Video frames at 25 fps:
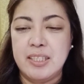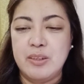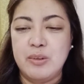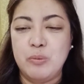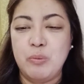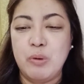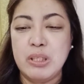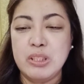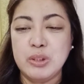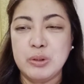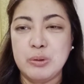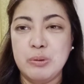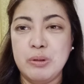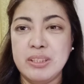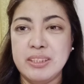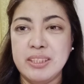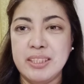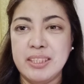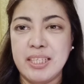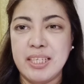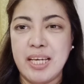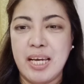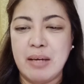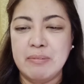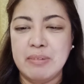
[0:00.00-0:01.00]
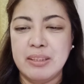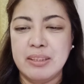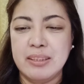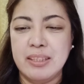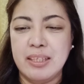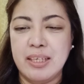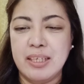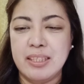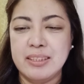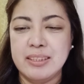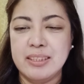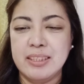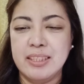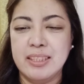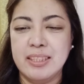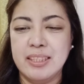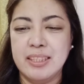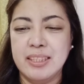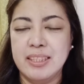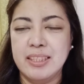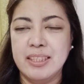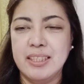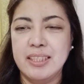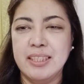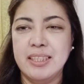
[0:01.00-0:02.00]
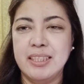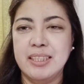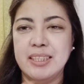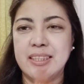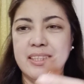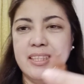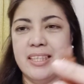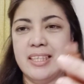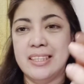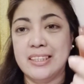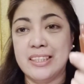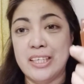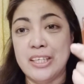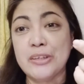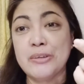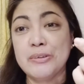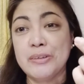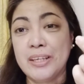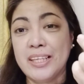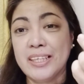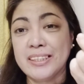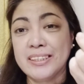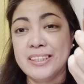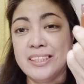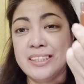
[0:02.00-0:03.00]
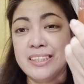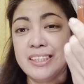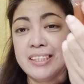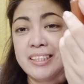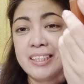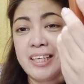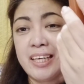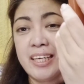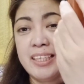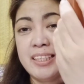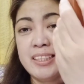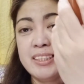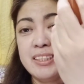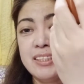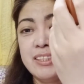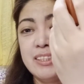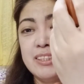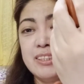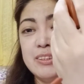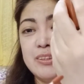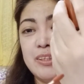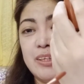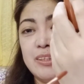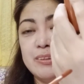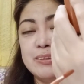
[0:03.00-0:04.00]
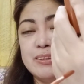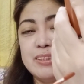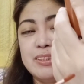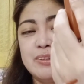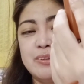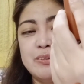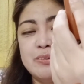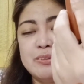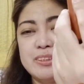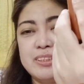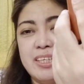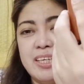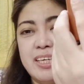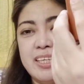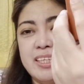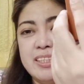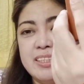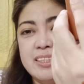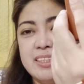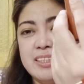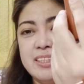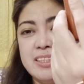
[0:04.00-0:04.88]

Once ko lang siya nagamit, guys. Then, ngayon ko na lang dito try. So, ito si Ocean.